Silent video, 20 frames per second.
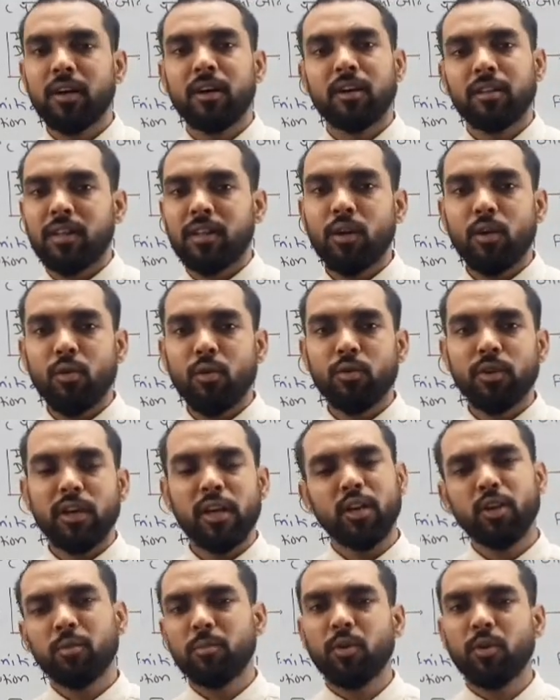देखो उनके
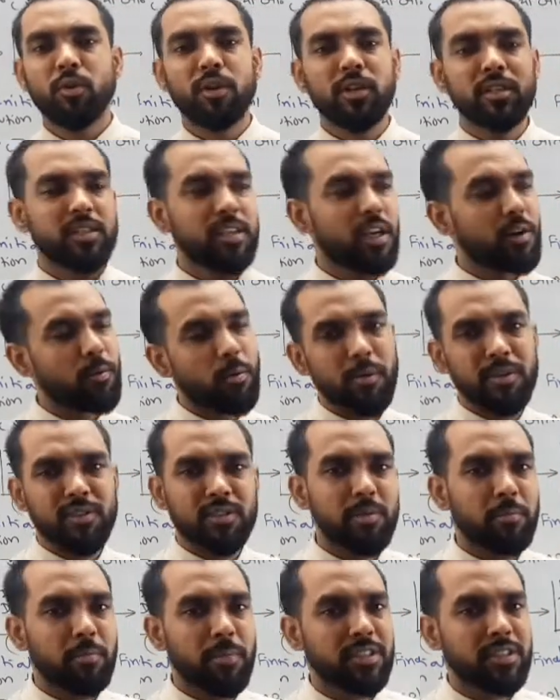लिए तो बिल्कुल ईजी है वो बस
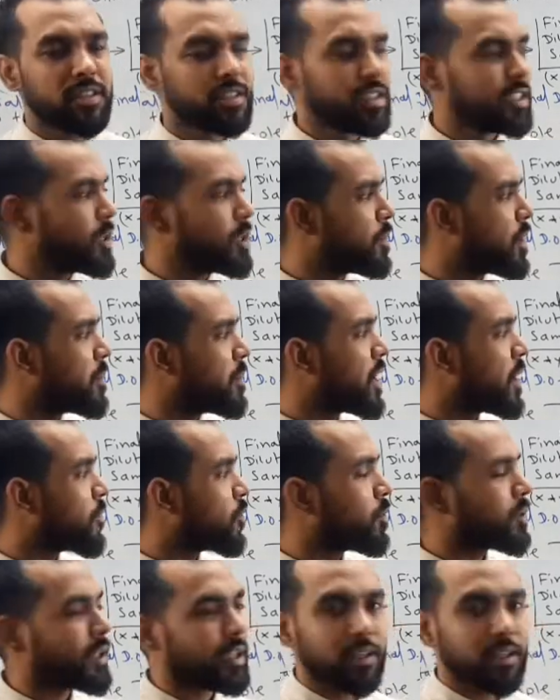सिंपल सी चीज़ें मैं भी आपको
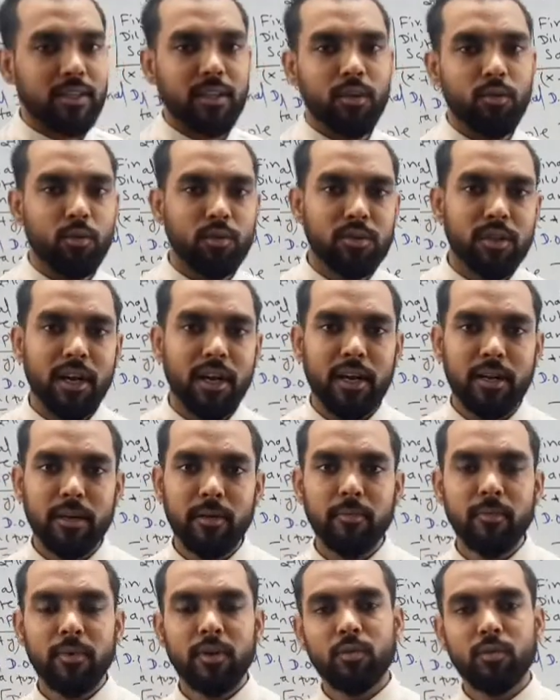बता सकता हूँ दो चार आइटम
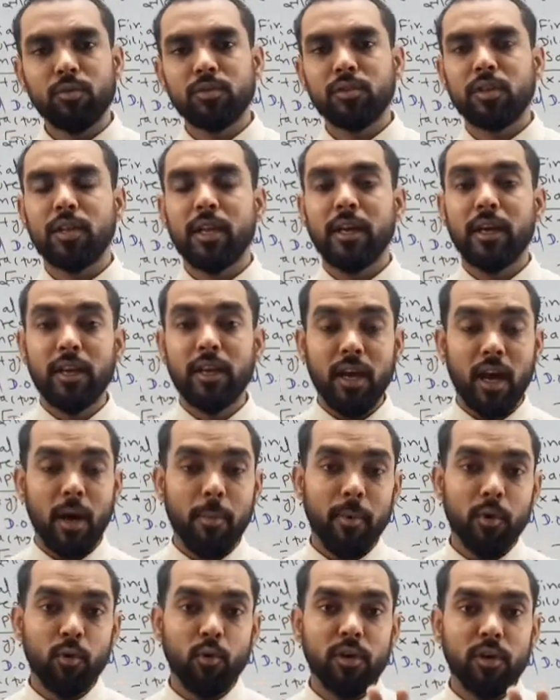उससे लेकिन
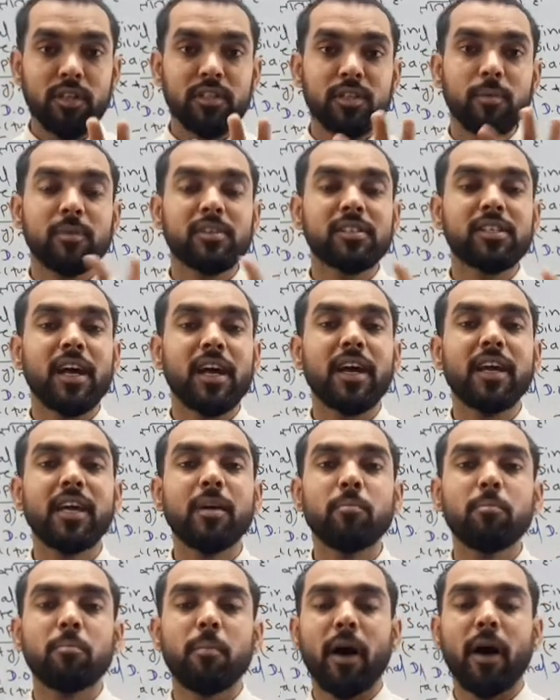अपन को ये समझना है कि
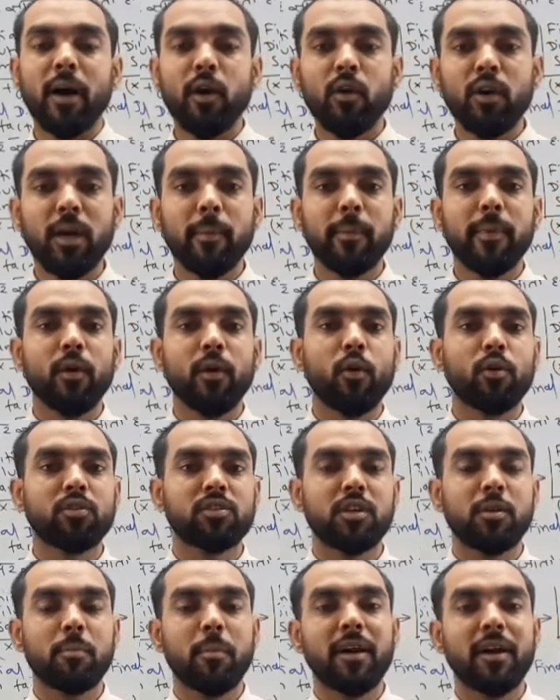बायोकेमिकल
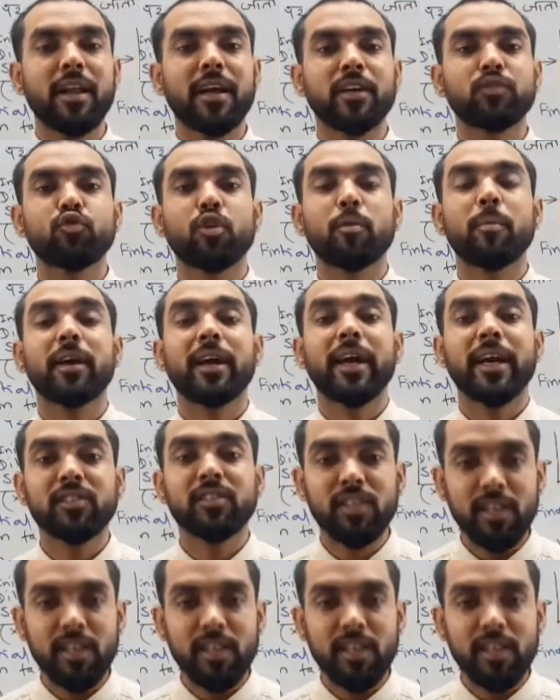ऑक्सीजन डिमांड एक्चुअल में कैसे